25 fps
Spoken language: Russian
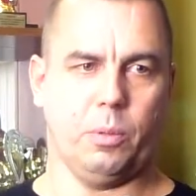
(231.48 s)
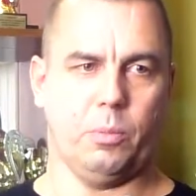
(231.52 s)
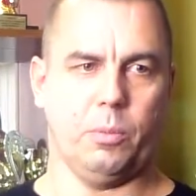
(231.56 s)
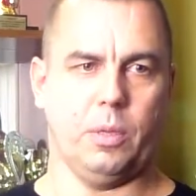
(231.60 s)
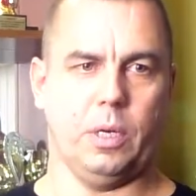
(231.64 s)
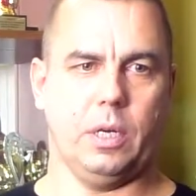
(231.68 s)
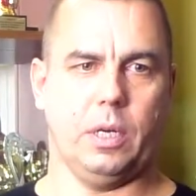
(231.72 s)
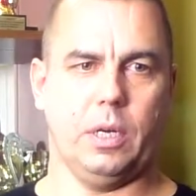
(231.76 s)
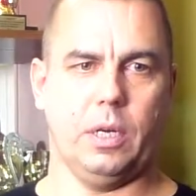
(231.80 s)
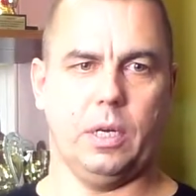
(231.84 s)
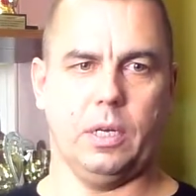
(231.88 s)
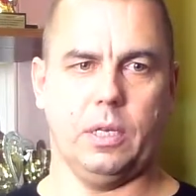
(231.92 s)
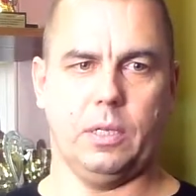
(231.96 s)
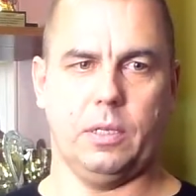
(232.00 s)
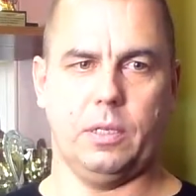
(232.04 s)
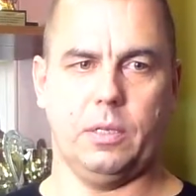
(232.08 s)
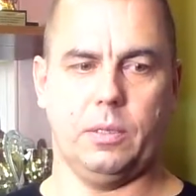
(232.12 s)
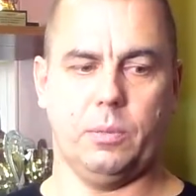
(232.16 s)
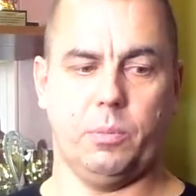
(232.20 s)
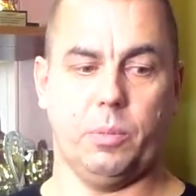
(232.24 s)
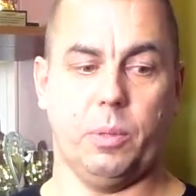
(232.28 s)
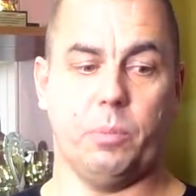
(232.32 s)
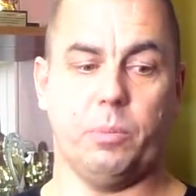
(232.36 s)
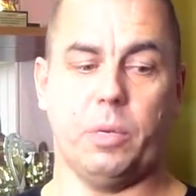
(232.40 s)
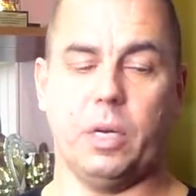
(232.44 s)
помогает.
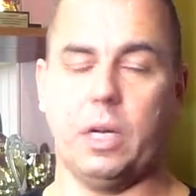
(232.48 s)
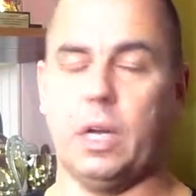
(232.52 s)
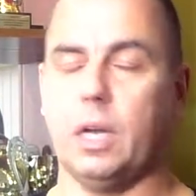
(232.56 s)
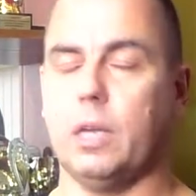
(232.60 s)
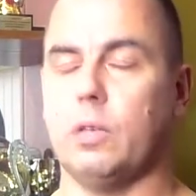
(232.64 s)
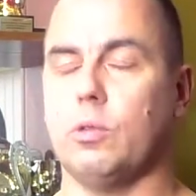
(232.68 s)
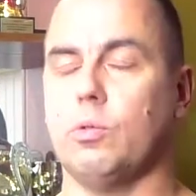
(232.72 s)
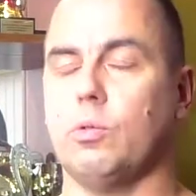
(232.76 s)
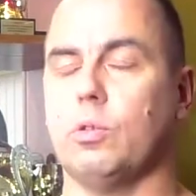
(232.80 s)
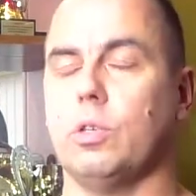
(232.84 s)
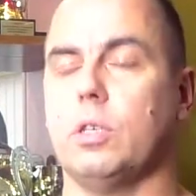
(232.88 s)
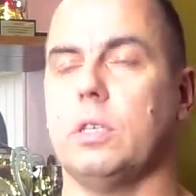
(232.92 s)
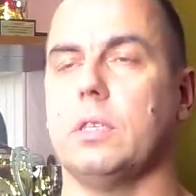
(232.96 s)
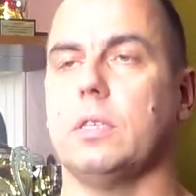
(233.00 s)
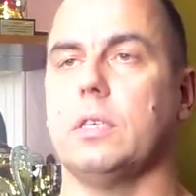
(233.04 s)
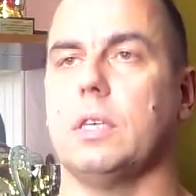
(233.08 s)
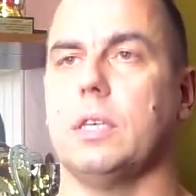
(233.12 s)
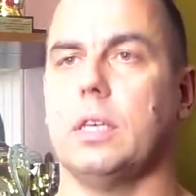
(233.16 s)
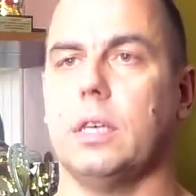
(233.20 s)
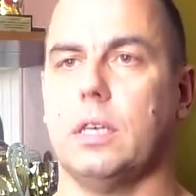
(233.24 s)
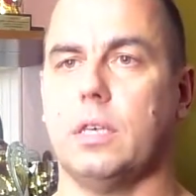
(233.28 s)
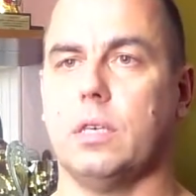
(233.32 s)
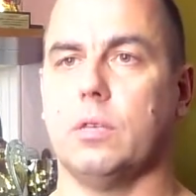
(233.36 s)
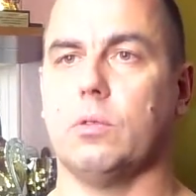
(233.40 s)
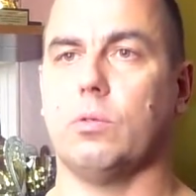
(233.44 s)
Помогает очень
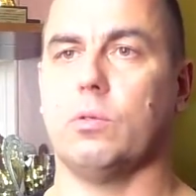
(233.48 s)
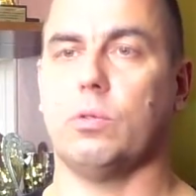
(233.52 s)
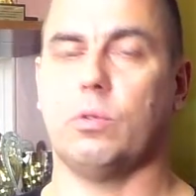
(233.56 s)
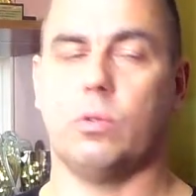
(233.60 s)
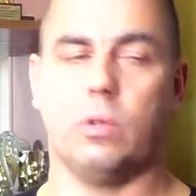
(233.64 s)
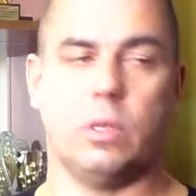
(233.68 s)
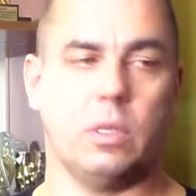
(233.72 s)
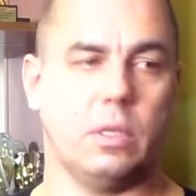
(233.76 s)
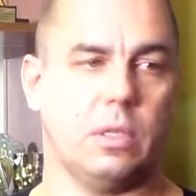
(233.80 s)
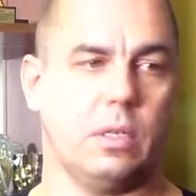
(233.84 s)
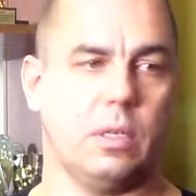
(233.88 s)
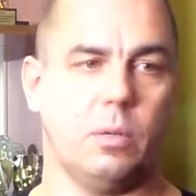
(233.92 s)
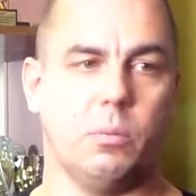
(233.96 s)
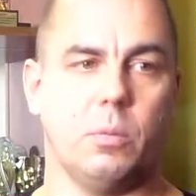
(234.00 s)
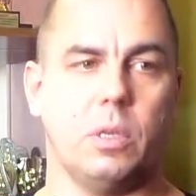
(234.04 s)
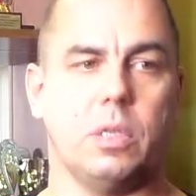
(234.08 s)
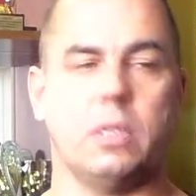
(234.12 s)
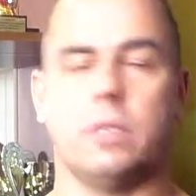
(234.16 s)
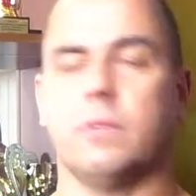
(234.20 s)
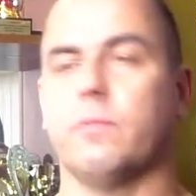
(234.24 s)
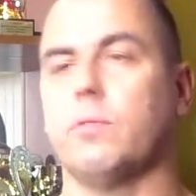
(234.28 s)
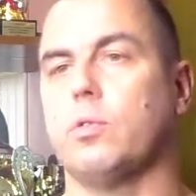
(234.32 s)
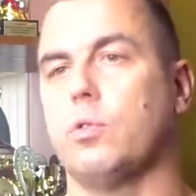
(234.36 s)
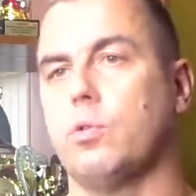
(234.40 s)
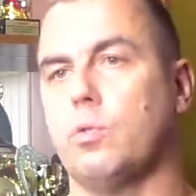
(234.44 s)
занятие, то, что я
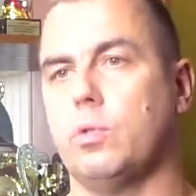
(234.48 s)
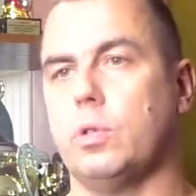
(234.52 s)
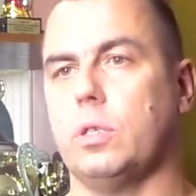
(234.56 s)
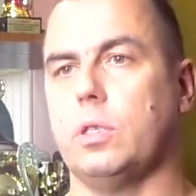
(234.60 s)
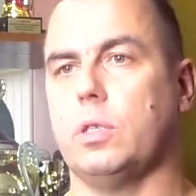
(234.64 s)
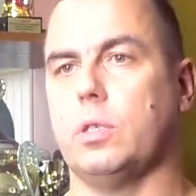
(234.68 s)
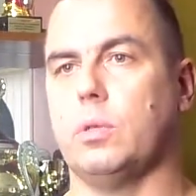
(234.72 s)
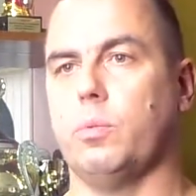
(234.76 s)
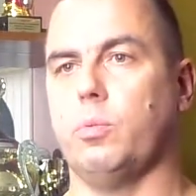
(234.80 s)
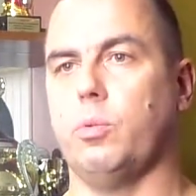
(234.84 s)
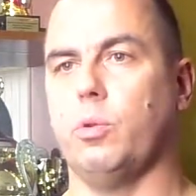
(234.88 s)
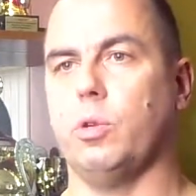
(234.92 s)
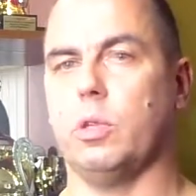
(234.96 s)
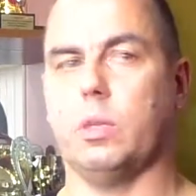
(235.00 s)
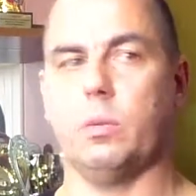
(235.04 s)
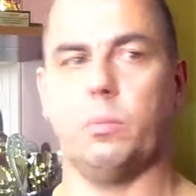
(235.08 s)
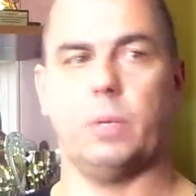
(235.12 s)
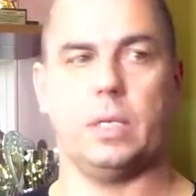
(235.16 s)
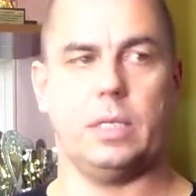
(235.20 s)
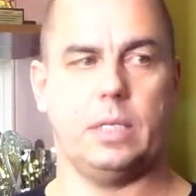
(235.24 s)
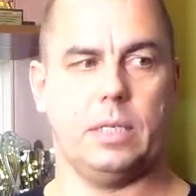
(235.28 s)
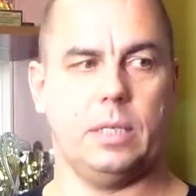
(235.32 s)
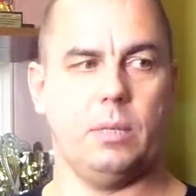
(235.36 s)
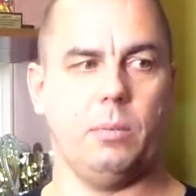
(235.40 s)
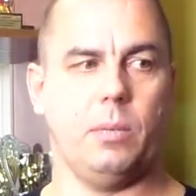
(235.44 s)
занимался всю жизнь спортом.
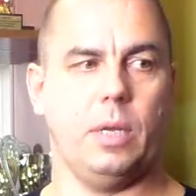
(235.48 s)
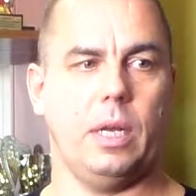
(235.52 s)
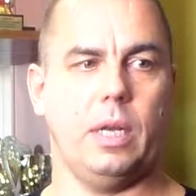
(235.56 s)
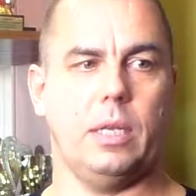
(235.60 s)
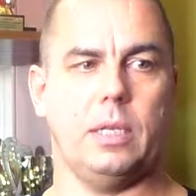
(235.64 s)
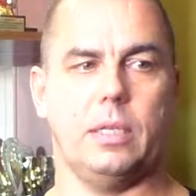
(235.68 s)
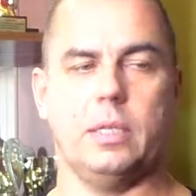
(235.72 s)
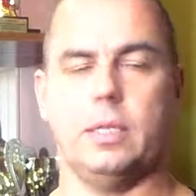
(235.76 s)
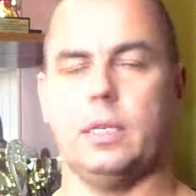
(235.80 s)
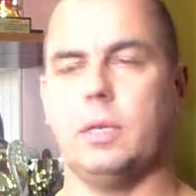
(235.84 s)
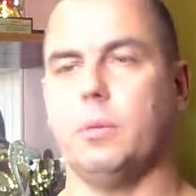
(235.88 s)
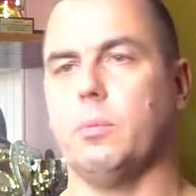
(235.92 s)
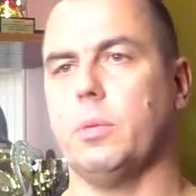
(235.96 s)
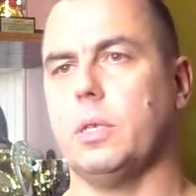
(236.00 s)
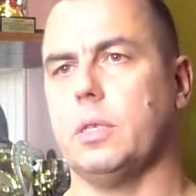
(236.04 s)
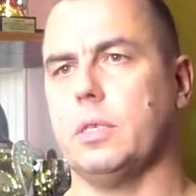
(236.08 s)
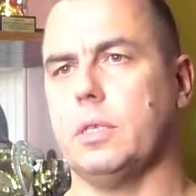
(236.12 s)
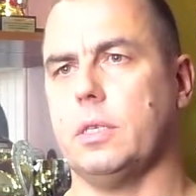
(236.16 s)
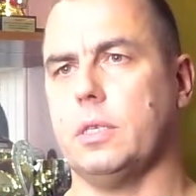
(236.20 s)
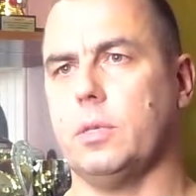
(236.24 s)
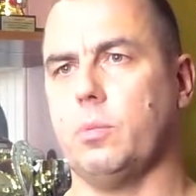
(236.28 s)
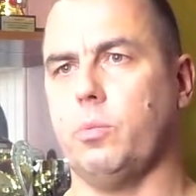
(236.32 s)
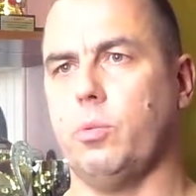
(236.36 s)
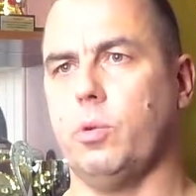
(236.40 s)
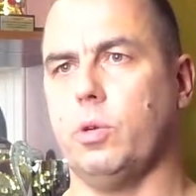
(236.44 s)
Я с 7 лет
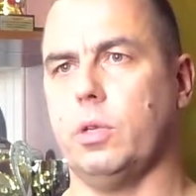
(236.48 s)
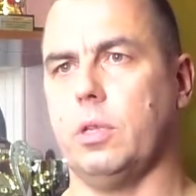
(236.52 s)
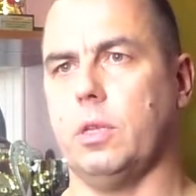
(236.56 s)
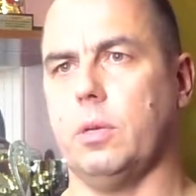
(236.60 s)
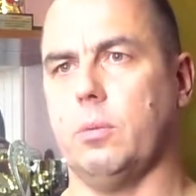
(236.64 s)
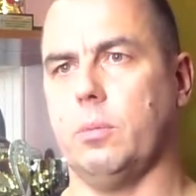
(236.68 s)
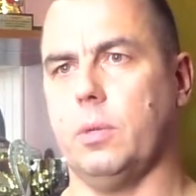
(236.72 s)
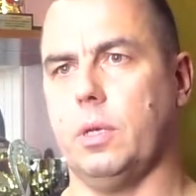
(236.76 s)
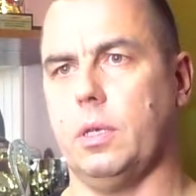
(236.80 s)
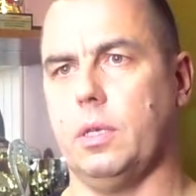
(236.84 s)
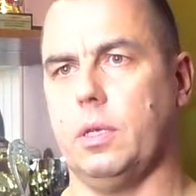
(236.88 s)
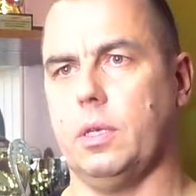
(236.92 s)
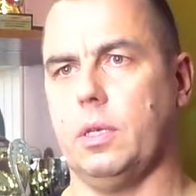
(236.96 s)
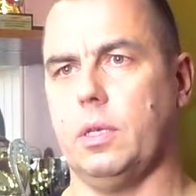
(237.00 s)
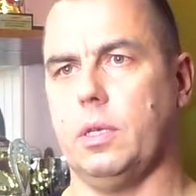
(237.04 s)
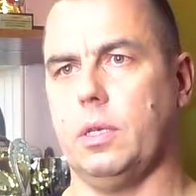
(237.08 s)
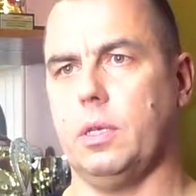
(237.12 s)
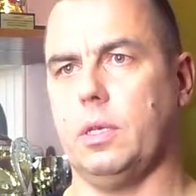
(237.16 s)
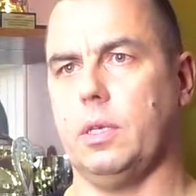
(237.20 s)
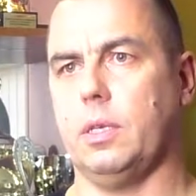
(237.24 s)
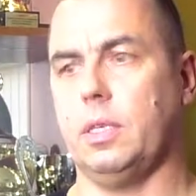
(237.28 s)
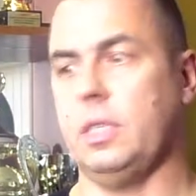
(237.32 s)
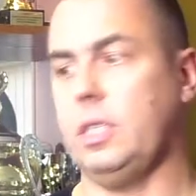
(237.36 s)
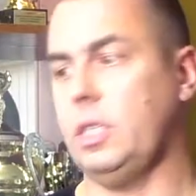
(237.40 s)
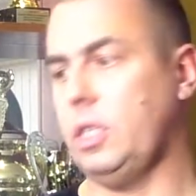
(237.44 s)
занимался спортом
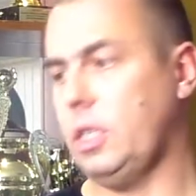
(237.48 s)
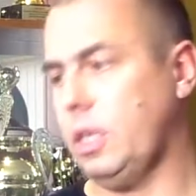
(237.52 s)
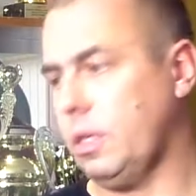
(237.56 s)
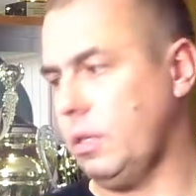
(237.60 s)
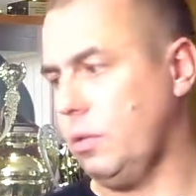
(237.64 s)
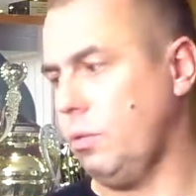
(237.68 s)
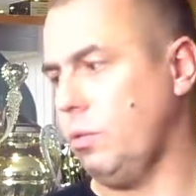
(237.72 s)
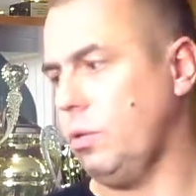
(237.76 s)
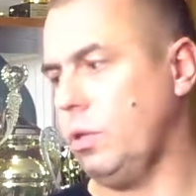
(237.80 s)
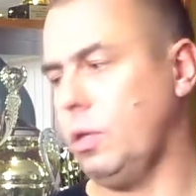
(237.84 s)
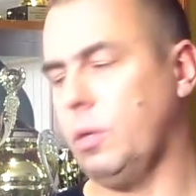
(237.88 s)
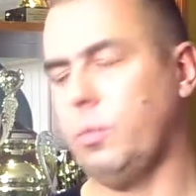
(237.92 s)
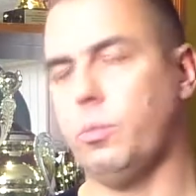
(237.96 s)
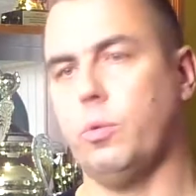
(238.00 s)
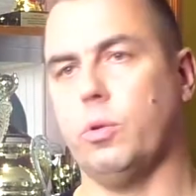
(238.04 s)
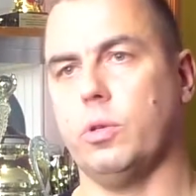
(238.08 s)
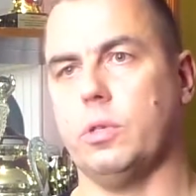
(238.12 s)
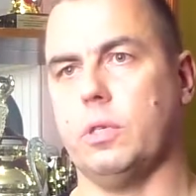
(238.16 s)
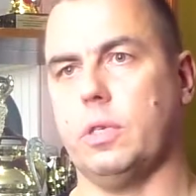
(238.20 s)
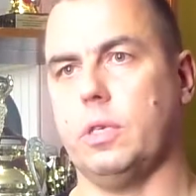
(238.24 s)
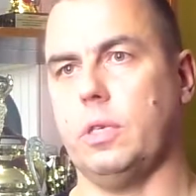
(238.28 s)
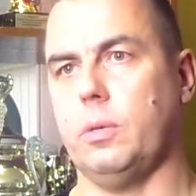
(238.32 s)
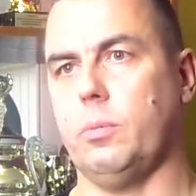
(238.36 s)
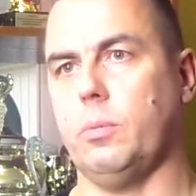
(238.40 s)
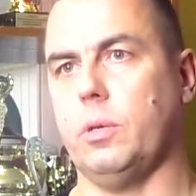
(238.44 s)
и сейчас до сих пор
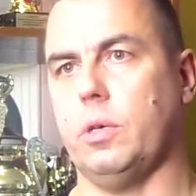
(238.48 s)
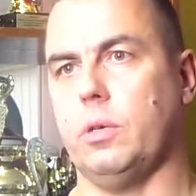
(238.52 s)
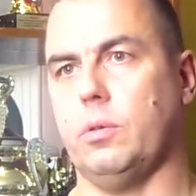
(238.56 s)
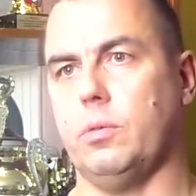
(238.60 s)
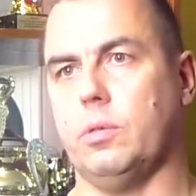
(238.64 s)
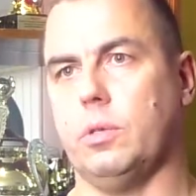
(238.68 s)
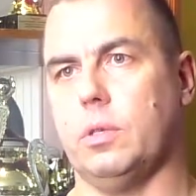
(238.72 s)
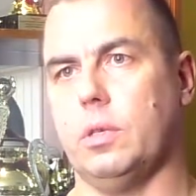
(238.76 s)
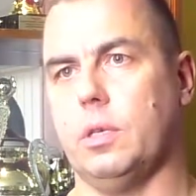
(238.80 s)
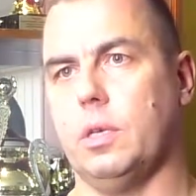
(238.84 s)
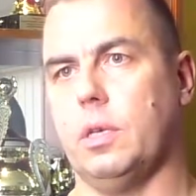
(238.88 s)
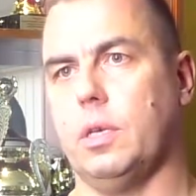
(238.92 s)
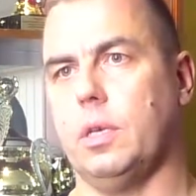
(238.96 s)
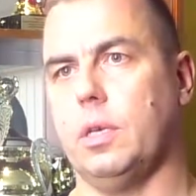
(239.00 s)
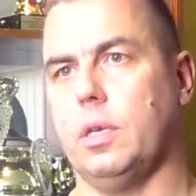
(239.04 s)
занимаюсь.